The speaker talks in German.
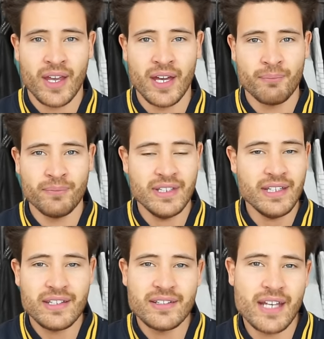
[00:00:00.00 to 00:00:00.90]
ähm, die
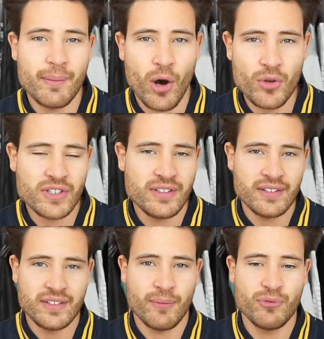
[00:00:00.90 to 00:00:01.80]
ich nicht selber
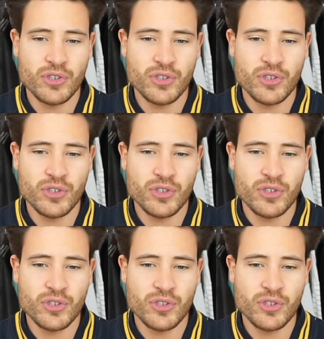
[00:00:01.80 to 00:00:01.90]
ausgetestet habe,